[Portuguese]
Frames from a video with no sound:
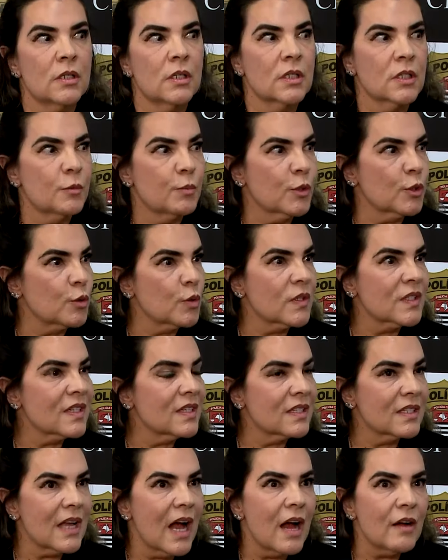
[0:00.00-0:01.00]
as pessoas
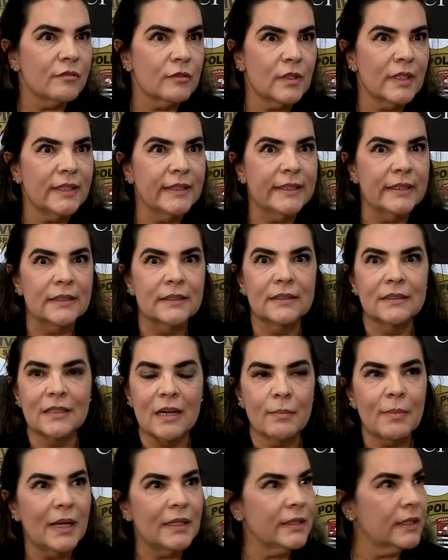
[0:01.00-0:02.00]
que estavam ali
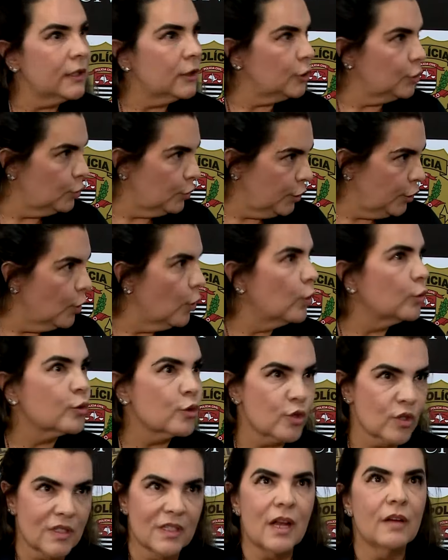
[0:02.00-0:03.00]
trabalhando e
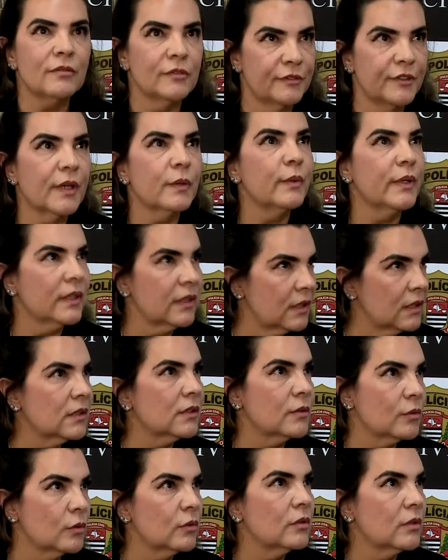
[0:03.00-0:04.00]
outros que estavam
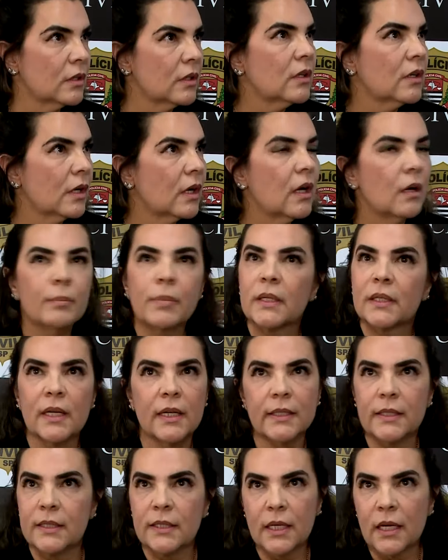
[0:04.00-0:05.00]
frequentando a
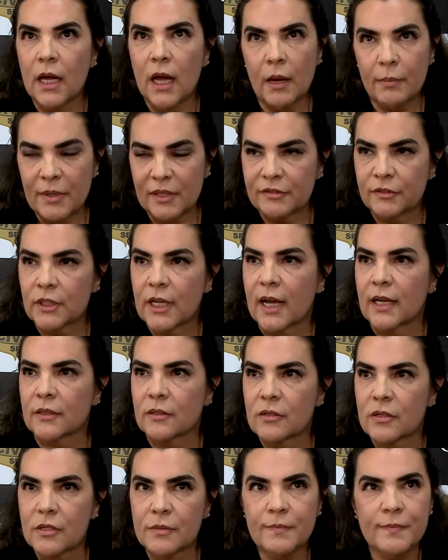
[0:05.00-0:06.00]
padaria
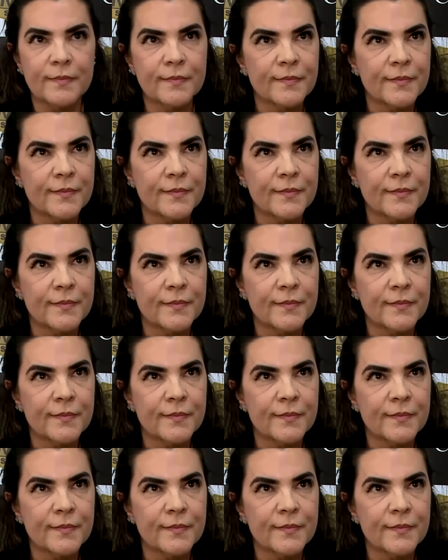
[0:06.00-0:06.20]
apavorados.